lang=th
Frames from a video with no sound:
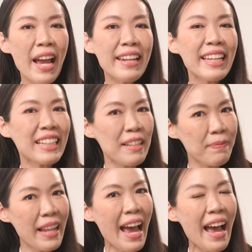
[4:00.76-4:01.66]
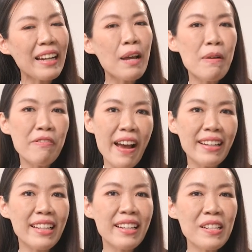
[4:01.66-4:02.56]
ในคลิปหน้าเรามาฟัง
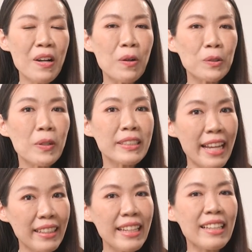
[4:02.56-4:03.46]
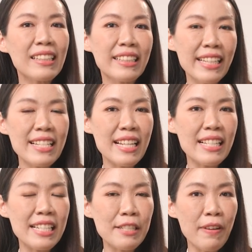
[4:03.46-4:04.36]
ในเรื่องของตัวเทคนิคหรือ Key
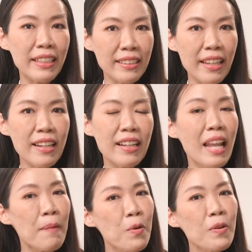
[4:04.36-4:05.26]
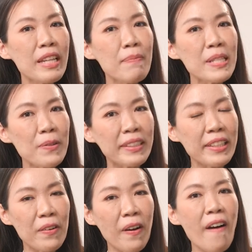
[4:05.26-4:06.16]
Success Factor และผู้ที่มีส่วน
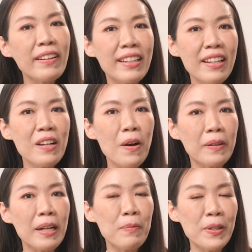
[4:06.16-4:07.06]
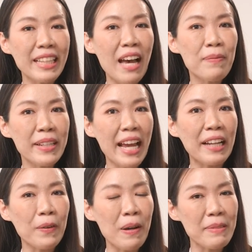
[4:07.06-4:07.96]
เกี่ยวข้องในเรื่องของกระบวนการบริหา
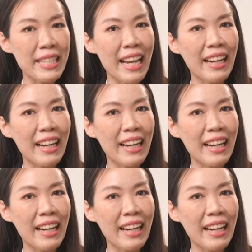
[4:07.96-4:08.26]
รความเสี่ย